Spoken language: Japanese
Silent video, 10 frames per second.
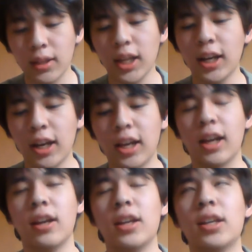だか
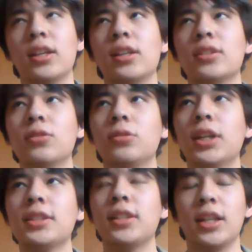らそういう
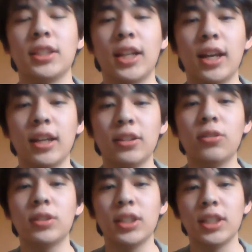やつらにならんよ
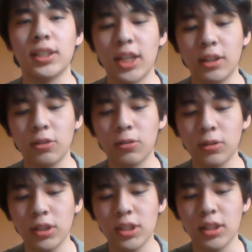うに、ちゃんとこ
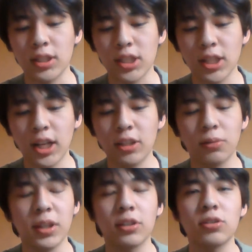の1年しっかりと
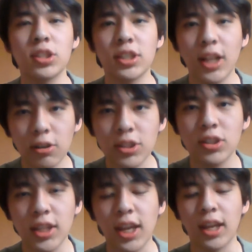勉強し直し
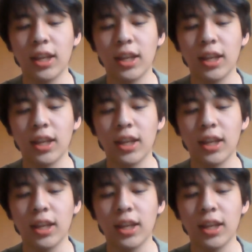て